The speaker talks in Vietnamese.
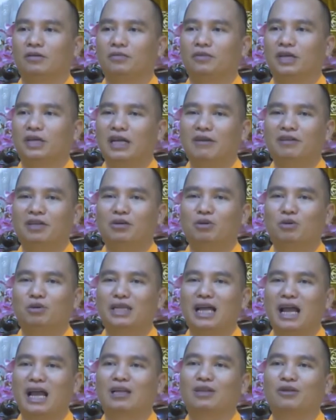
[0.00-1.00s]
vì các vị cũng
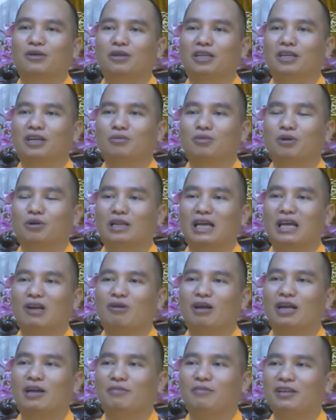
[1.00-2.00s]
rằng tôn tượng bồ tát
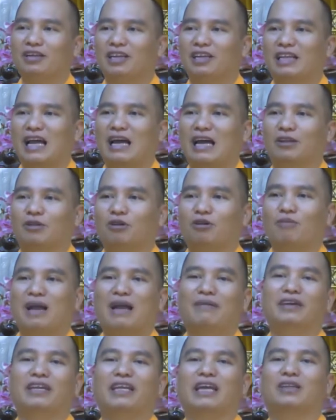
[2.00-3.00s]
quan âm hay địa tạng tôi có
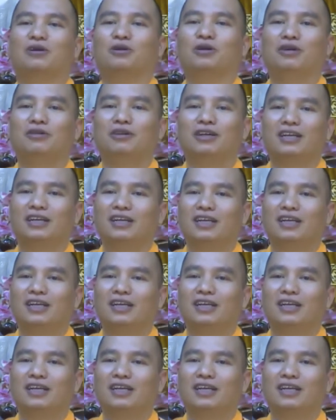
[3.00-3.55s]
mang về nhà tôi không